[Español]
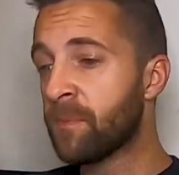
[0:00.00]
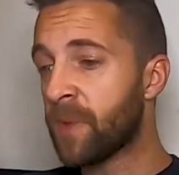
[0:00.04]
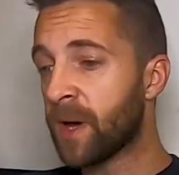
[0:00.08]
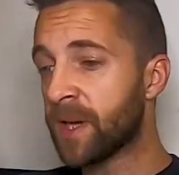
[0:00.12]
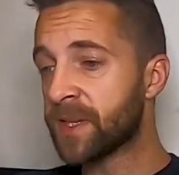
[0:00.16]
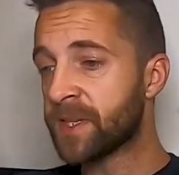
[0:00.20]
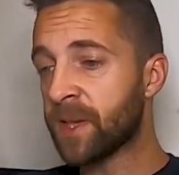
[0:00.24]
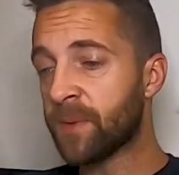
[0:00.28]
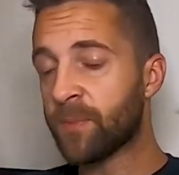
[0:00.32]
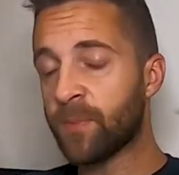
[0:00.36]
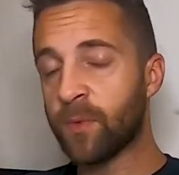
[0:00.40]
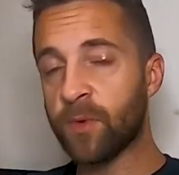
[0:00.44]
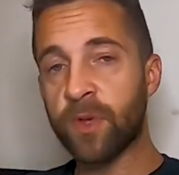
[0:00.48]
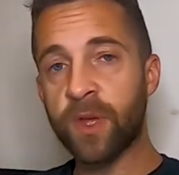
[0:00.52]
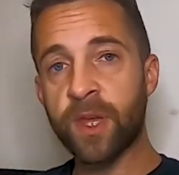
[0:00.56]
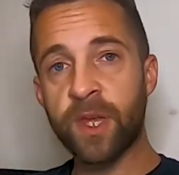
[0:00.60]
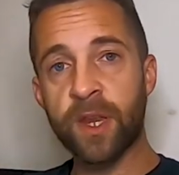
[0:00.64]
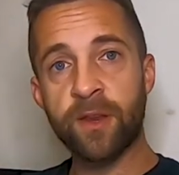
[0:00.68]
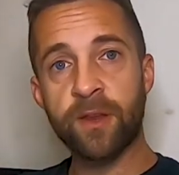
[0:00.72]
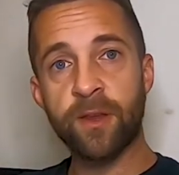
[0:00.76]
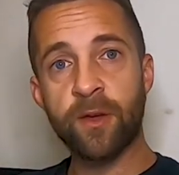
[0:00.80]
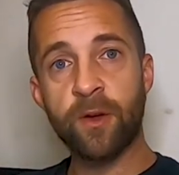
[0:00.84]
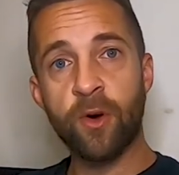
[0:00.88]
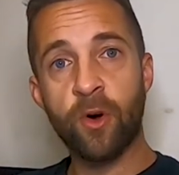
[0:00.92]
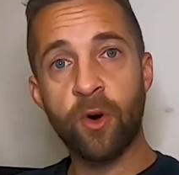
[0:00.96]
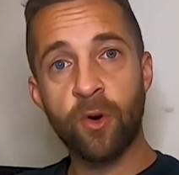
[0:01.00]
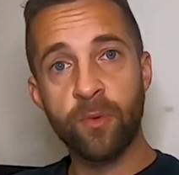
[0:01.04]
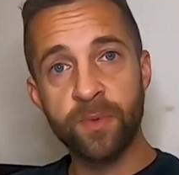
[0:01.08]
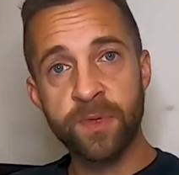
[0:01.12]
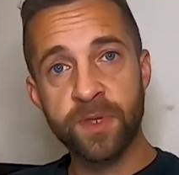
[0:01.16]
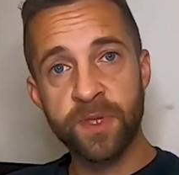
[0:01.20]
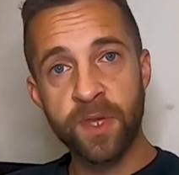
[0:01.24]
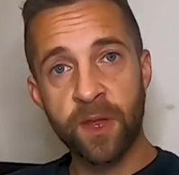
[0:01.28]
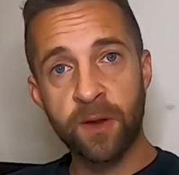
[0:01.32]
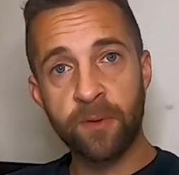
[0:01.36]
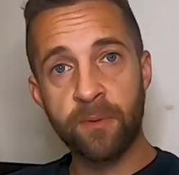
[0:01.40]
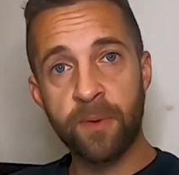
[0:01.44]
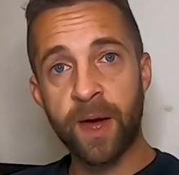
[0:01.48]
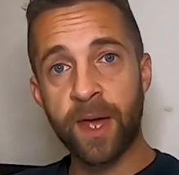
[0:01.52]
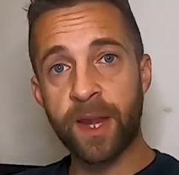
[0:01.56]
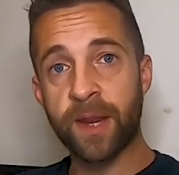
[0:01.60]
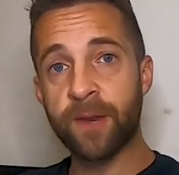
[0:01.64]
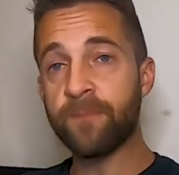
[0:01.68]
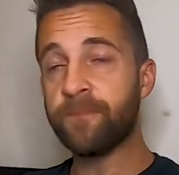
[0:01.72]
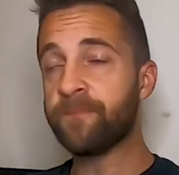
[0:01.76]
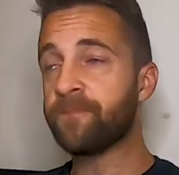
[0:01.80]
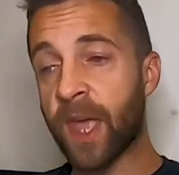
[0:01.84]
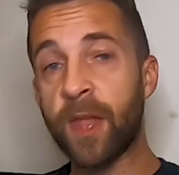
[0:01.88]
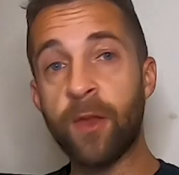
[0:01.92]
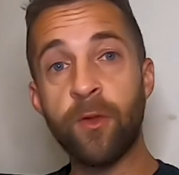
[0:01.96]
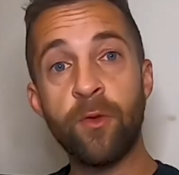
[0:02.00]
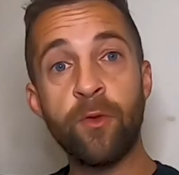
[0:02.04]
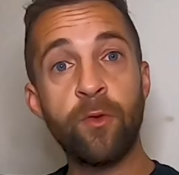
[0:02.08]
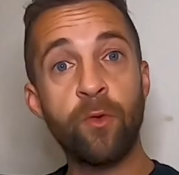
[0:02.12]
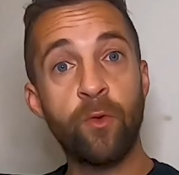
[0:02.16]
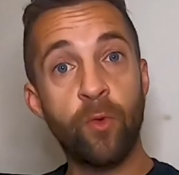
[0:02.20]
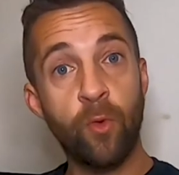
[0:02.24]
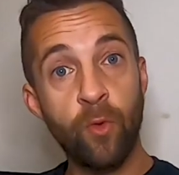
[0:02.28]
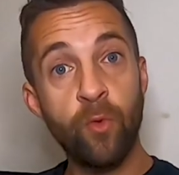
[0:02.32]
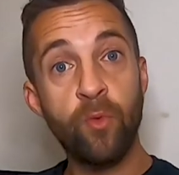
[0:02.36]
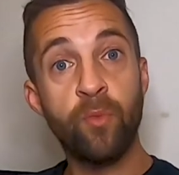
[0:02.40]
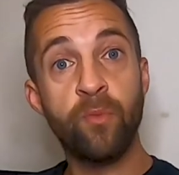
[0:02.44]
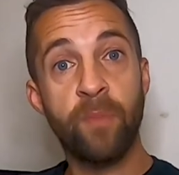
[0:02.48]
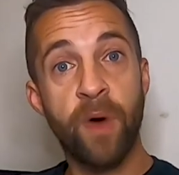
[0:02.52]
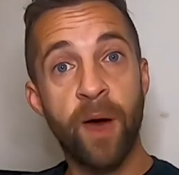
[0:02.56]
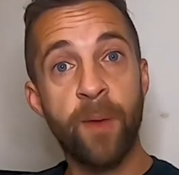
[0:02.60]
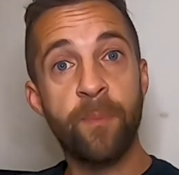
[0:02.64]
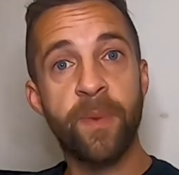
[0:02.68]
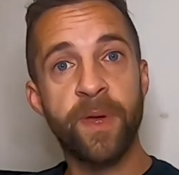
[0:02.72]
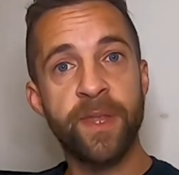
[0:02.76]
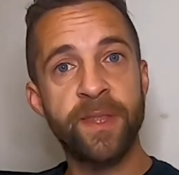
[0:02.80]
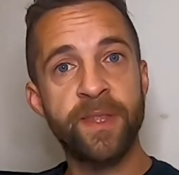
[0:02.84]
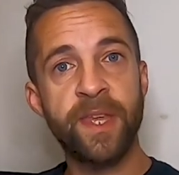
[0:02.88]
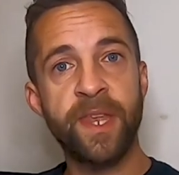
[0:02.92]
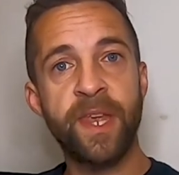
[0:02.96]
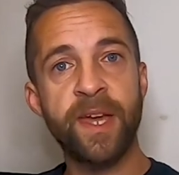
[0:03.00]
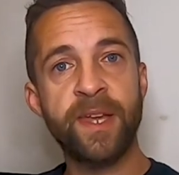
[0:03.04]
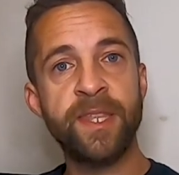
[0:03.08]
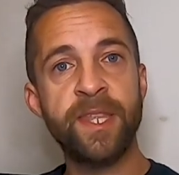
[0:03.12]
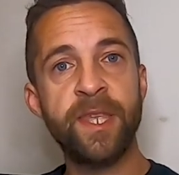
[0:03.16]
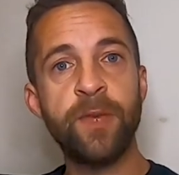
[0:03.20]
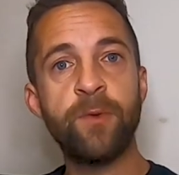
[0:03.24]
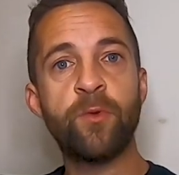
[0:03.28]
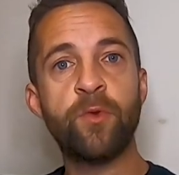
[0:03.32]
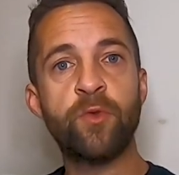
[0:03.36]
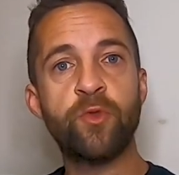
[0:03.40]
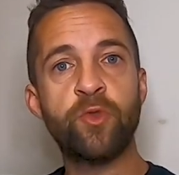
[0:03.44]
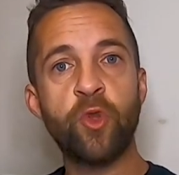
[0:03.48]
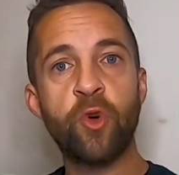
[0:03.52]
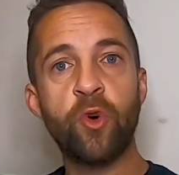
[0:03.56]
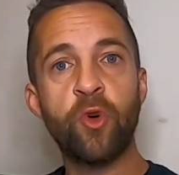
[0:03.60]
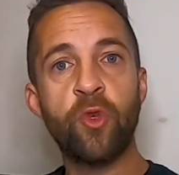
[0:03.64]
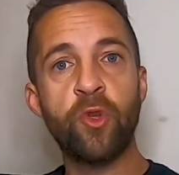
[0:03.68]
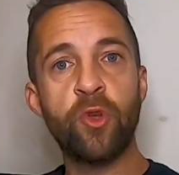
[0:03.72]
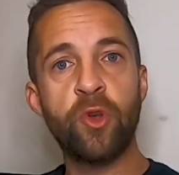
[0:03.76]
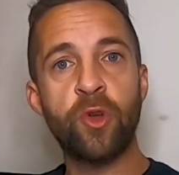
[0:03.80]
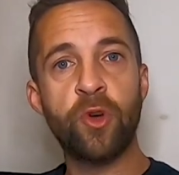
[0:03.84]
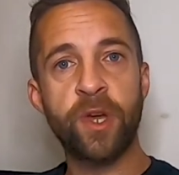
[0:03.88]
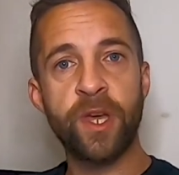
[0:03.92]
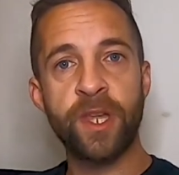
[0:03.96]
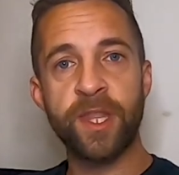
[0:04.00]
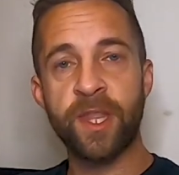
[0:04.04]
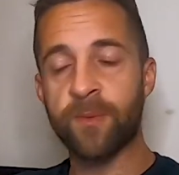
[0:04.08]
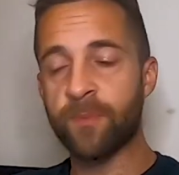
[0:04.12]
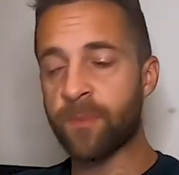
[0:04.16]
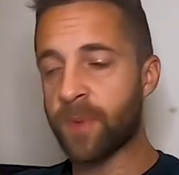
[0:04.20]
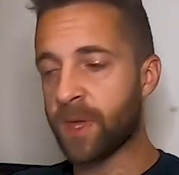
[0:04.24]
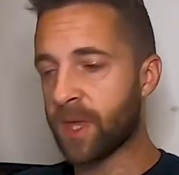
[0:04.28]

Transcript: vas a poder observar en un mapa interactivo todo lo que te